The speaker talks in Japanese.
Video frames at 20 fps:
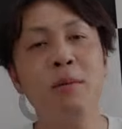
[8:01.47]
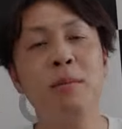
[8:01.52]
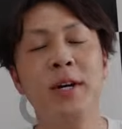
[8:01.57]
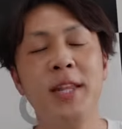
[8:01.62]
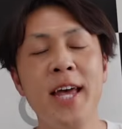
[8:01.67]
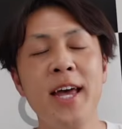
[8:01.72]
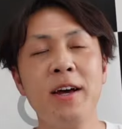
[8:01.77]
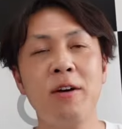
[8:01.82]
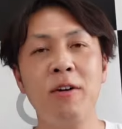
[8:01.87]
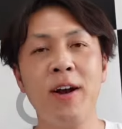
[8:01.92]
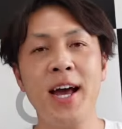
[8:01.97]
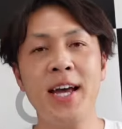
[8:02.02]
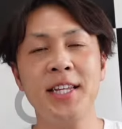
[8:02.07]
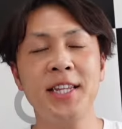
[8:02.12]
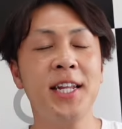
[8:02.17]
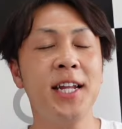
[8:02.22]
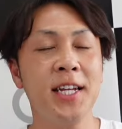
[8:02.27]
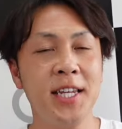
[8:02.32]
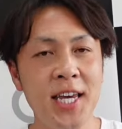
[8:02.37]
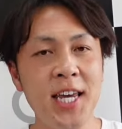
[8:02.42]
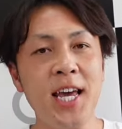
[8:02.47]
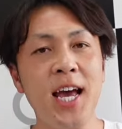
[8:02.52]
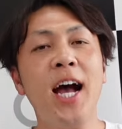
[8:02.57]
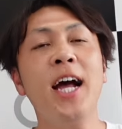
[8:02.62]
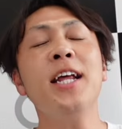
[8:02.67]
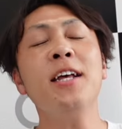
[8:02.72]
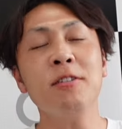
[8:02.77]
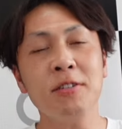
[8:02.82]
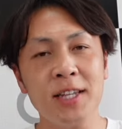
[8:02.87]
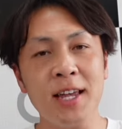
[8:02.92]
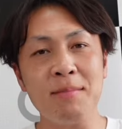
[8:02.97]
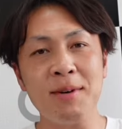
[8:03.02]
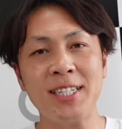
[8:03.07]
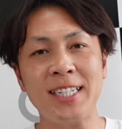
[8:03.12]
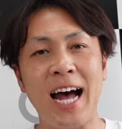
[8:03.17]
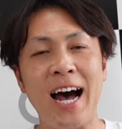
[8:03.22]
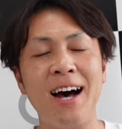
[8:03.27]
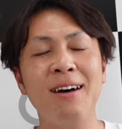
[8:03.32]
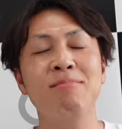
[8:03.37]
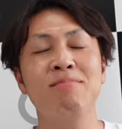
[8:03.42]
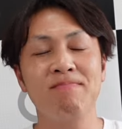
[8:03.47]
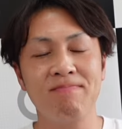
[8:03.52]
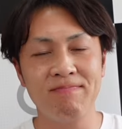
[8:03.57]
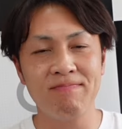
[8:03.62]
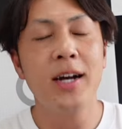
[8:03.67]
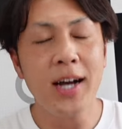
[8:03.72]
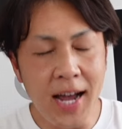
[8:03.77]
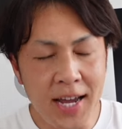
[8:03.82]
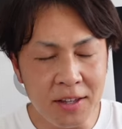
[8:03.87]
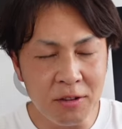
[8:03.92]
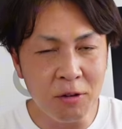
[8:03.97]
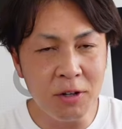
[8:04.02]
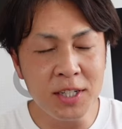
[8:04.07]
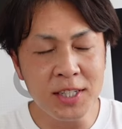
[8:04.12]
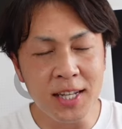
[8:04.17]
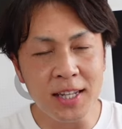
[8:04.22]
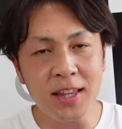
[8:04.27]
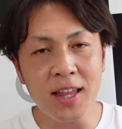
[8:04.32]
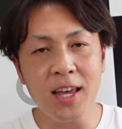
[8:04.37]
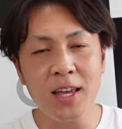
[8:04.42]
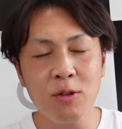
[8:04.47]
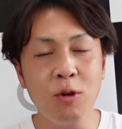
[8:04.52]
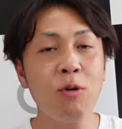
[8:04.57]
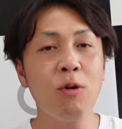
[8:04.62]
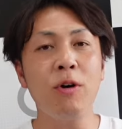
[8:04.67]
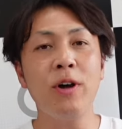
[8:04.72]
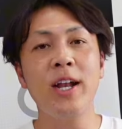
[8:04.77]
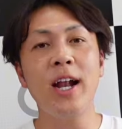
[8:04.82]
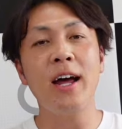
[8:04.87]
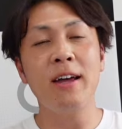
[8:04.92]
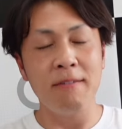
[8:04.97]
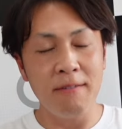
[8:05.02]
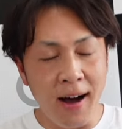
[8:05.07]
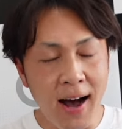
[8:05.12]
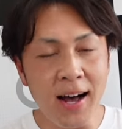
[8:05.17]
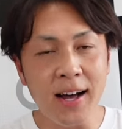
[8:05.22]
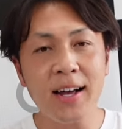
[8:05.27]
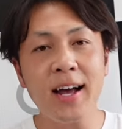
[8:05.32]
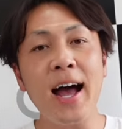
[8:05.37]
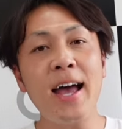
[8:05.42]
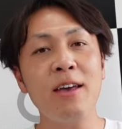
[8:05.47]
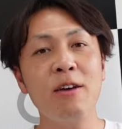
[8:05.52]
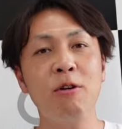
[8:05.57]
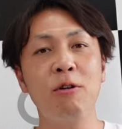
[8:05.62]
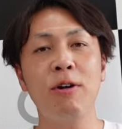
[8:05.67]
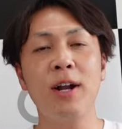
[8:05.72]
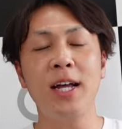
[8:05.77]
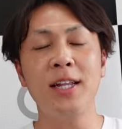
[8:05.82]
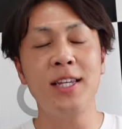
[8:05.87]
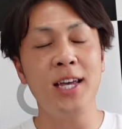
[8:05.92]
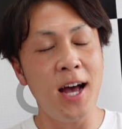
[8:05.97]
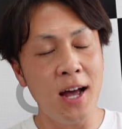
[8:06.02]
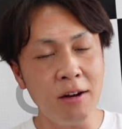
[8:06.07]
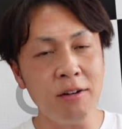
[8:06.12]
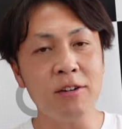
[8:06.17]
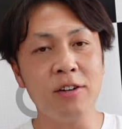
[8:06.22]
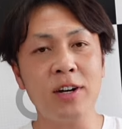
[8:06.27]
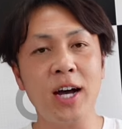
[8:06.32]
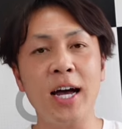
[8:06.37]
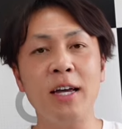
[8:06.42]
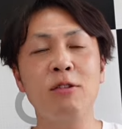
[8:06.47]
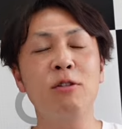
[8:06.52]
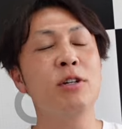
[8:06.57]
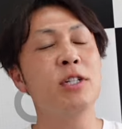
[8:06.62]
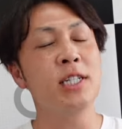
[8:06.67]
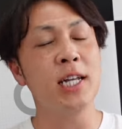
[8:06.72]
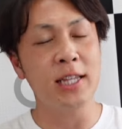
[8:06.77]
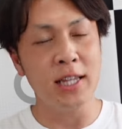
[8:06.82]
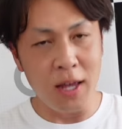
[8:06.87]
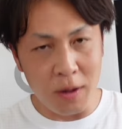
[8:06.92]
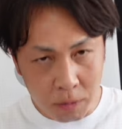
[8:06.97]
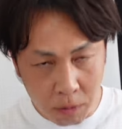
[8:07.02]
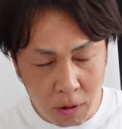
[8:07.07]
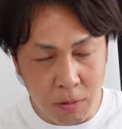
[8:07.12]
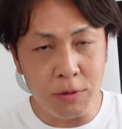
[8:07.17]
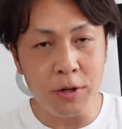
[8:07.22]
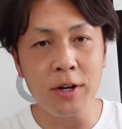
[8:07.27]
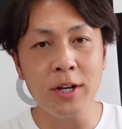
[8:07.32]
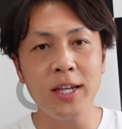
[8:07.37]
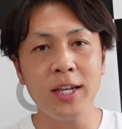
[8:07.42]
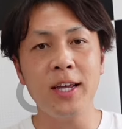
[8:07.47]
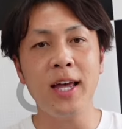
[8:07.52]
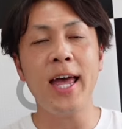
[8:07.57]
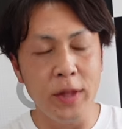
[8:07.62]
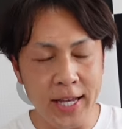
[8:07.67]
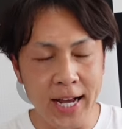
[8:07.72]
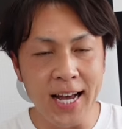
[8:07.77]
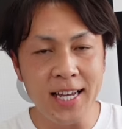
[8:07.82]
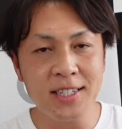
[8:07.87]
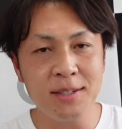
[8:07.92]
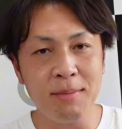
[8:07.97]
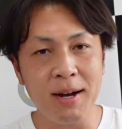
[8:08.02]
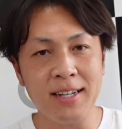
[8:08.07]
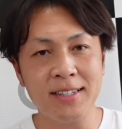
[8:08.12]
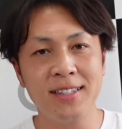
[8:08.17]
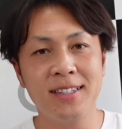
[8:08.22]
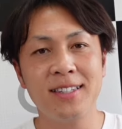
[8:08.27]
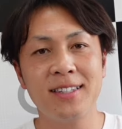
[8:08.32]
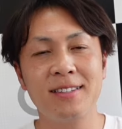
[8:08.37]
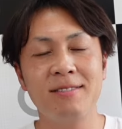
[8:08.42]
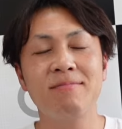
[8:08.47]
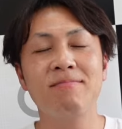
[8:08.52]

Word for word: 後までご覧いただきありがとうございました買取査定のご依頼は概要欄にある買取査定フォームよりお願いします